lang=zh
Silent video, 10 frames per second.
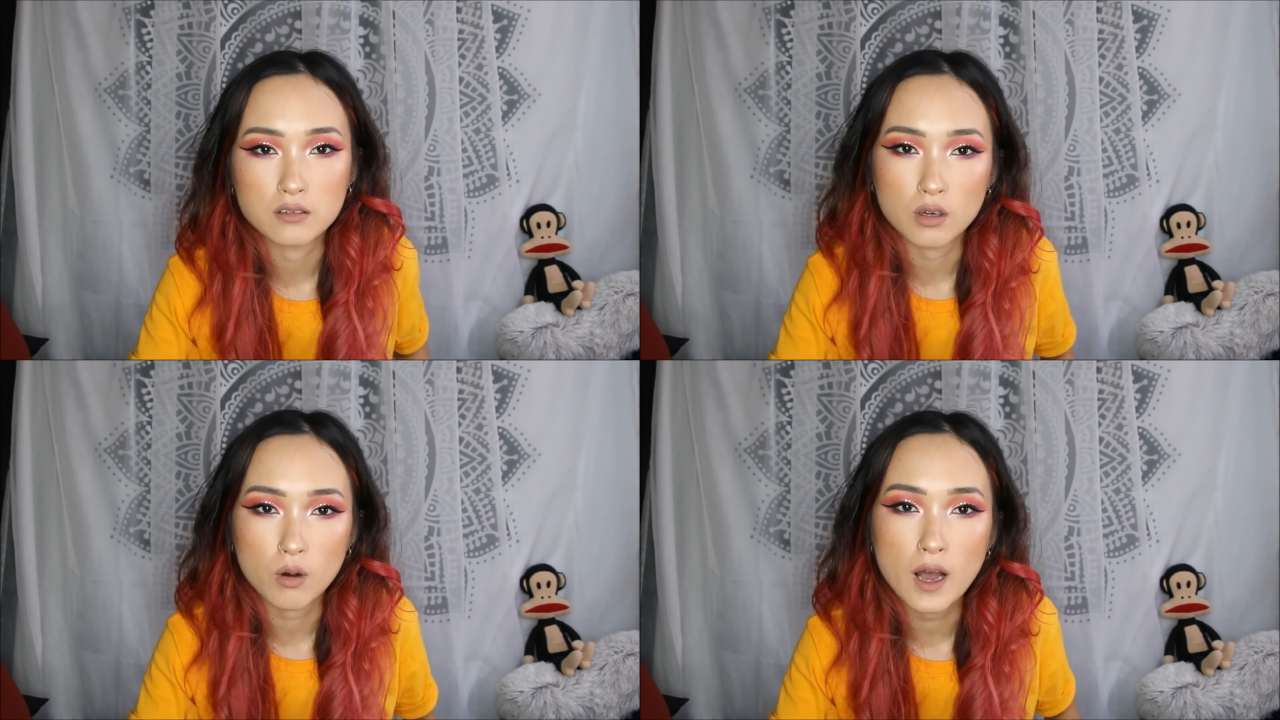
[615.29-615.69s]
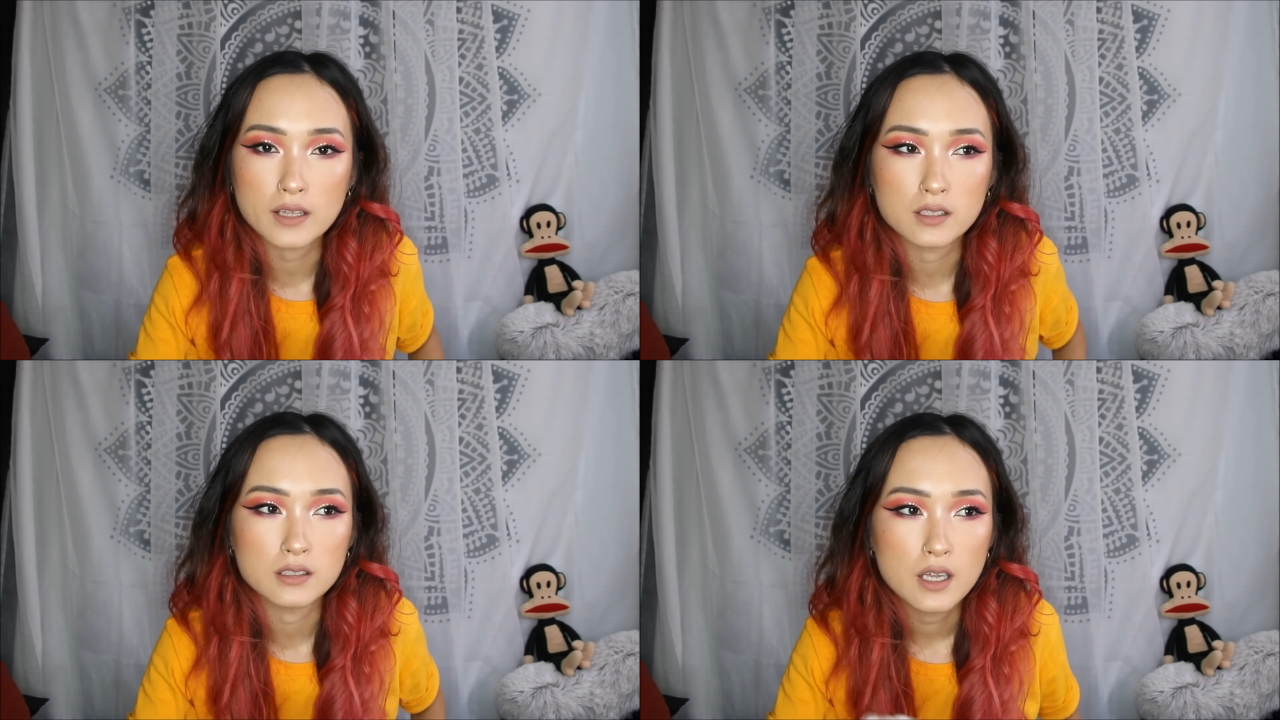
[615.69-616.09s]
的话
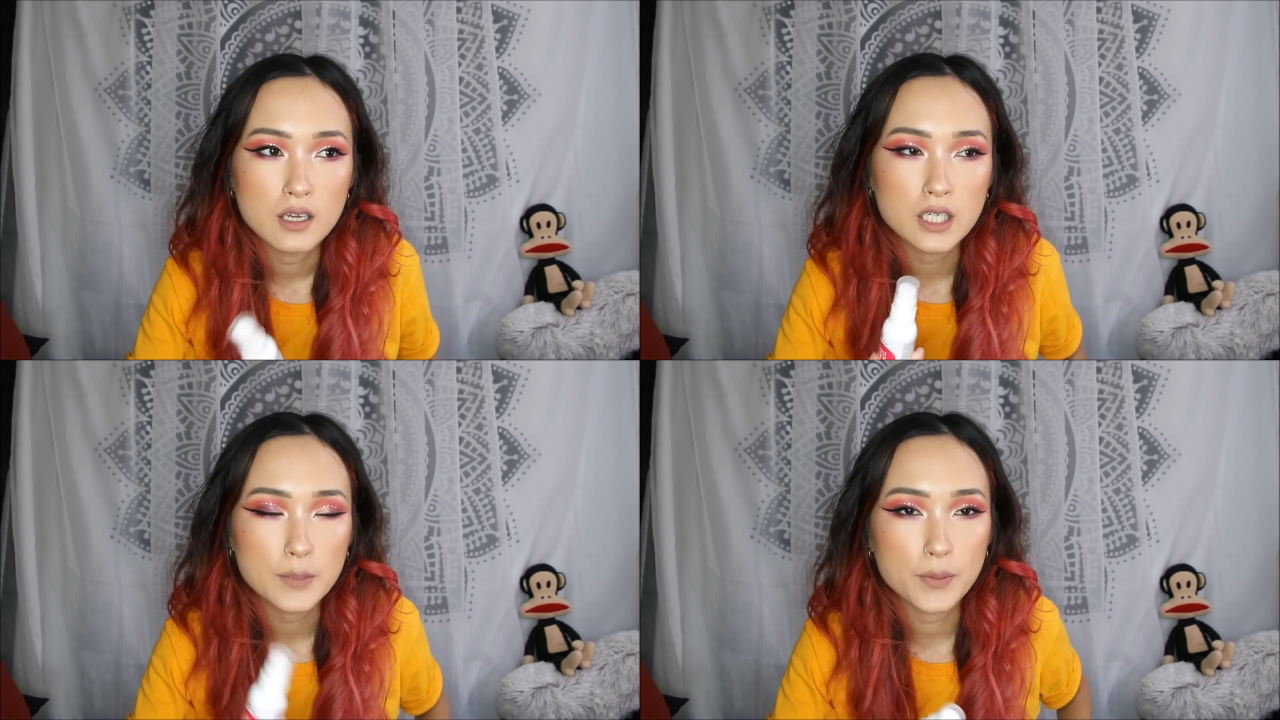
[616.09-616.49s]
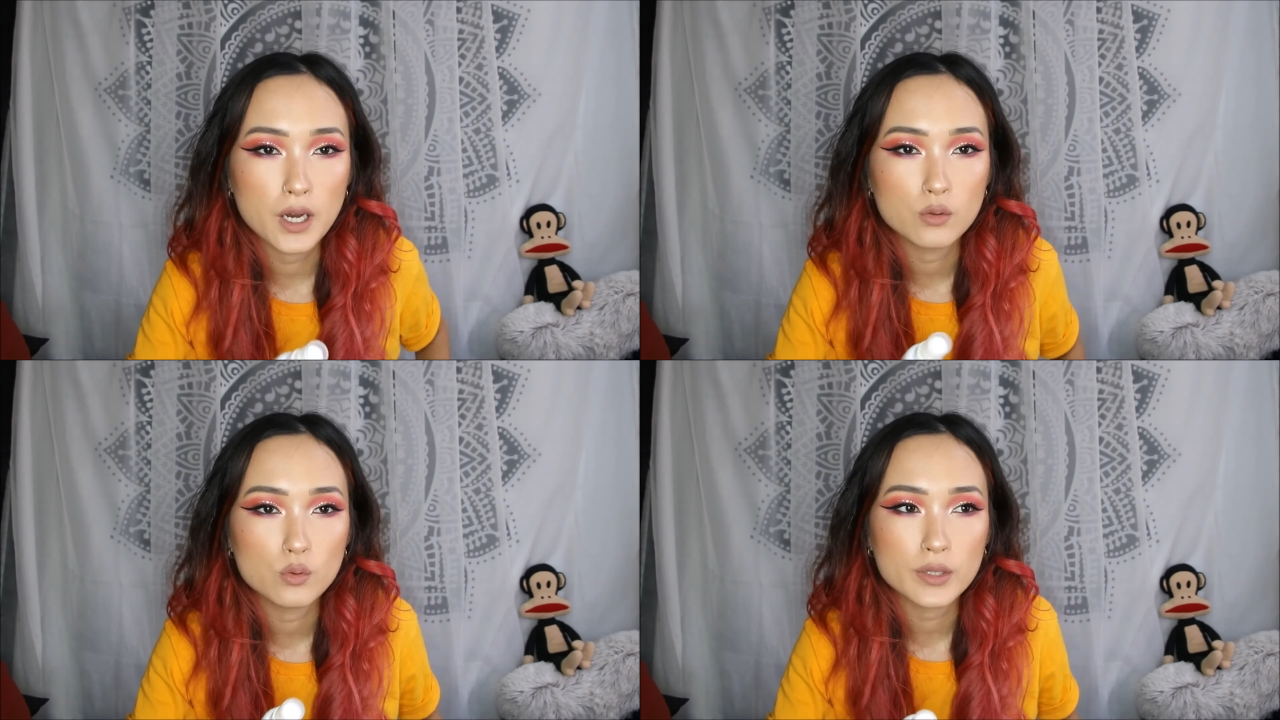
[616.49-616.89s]
呢，你
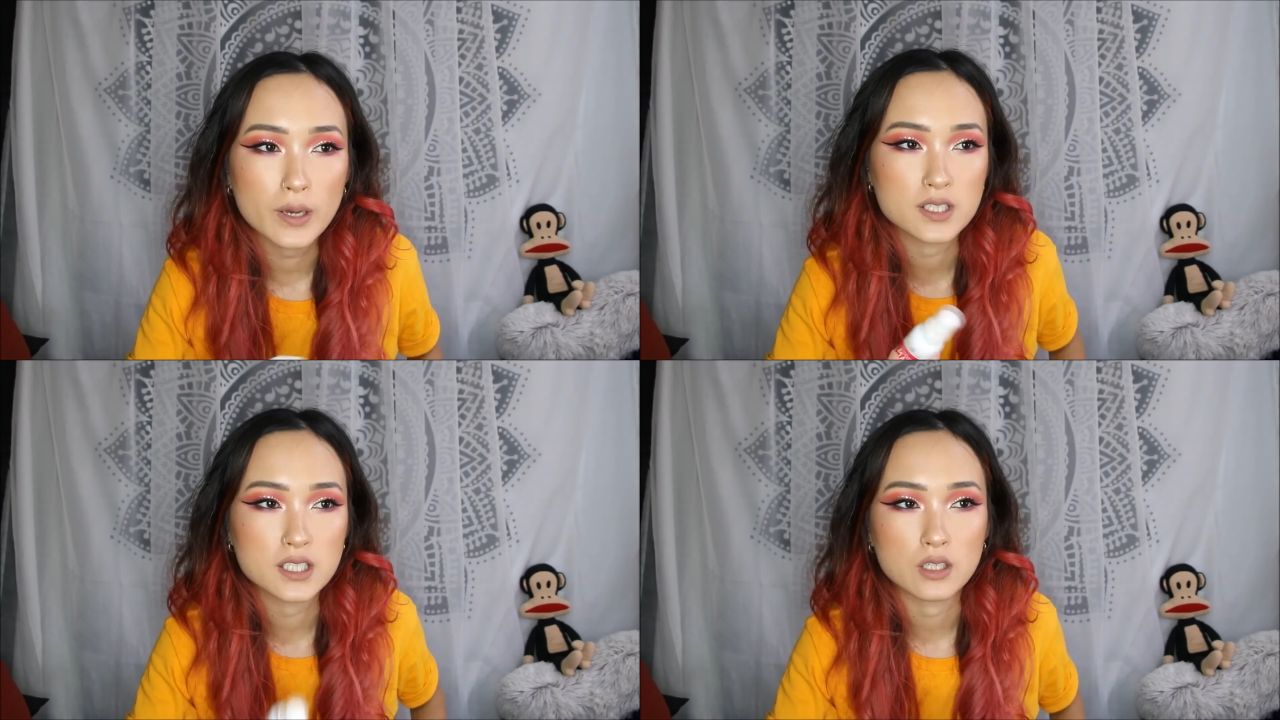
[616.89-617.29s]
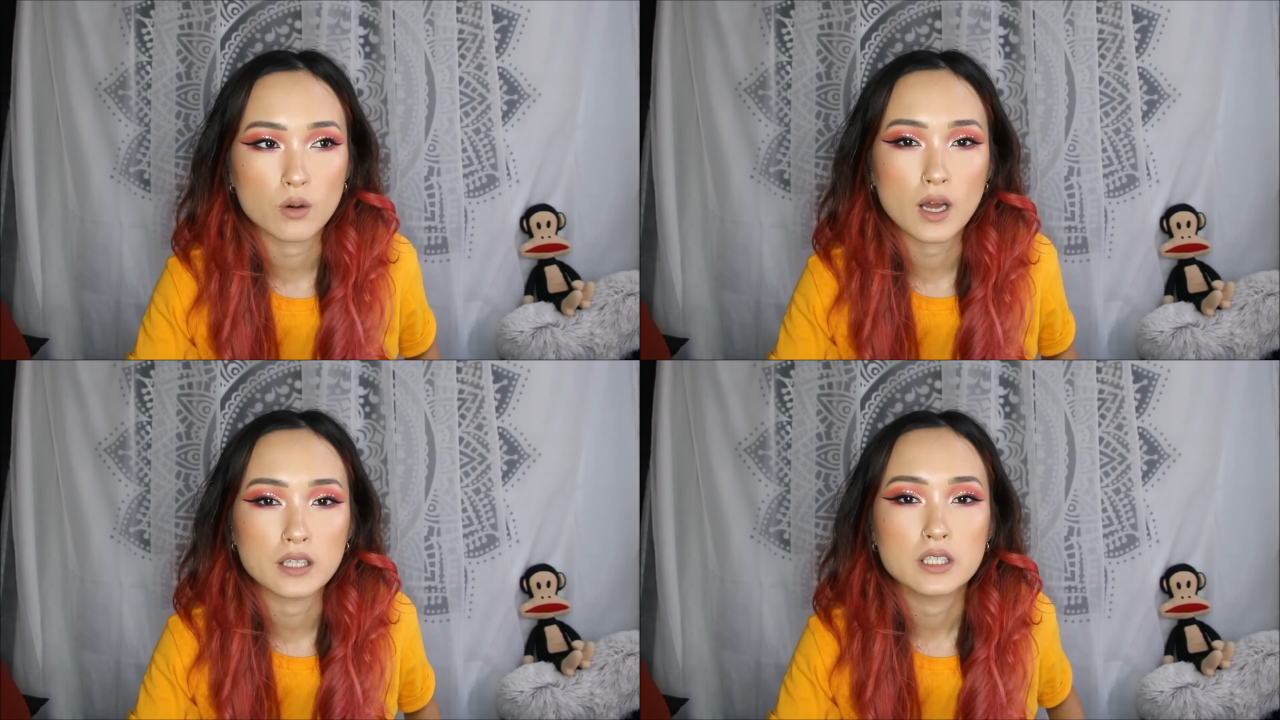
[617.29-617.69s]
喷雾要喜
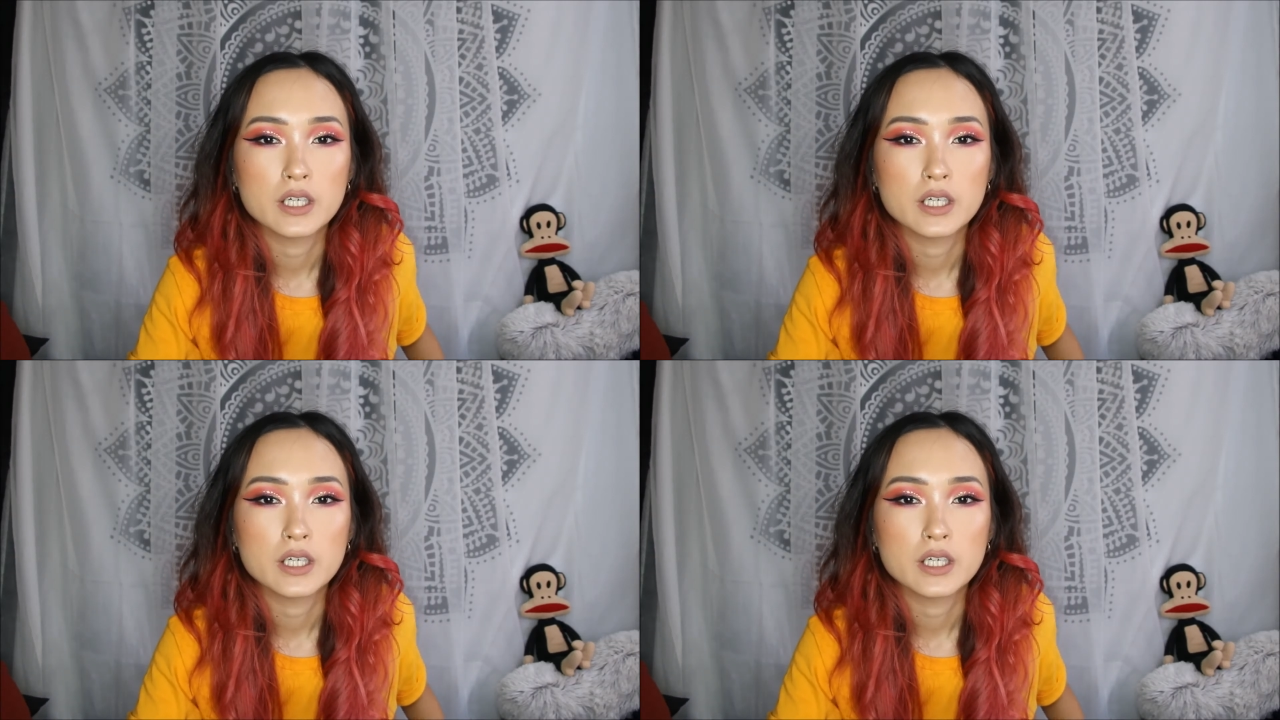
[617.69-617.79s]
欢。